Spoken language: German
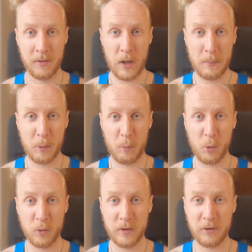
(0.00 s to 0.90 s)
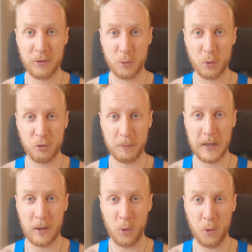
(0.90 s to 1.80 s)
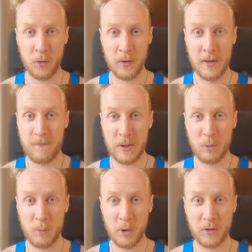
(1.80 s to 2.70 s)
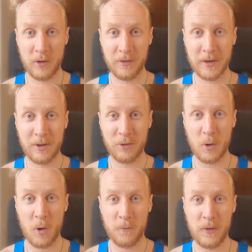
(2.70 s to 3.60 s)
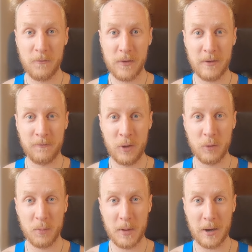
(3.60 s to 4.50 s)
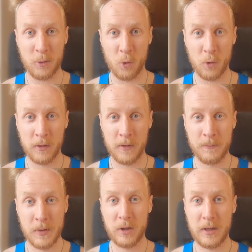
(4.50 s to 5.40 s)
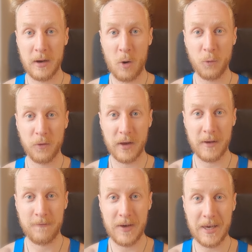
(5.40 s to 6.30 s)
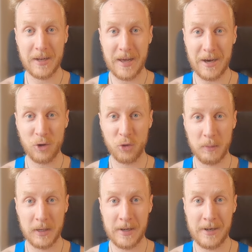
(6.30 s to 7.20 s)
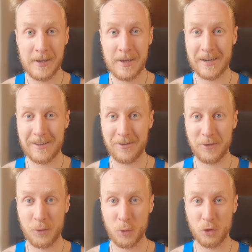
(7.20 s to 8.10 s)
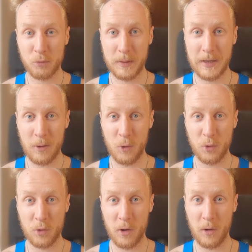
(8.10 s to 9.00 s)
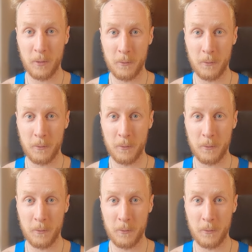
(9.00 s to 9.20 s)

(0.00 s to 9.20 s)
Und apropos Testosteronspiegel erhöhen, wenn du möchtest, kannst du auch auf jeden Fall ein Video von mir angucken, wo ich dir aufzeige, welche Nahrungsmittel deinen Testosteronspiegel erhöhen können.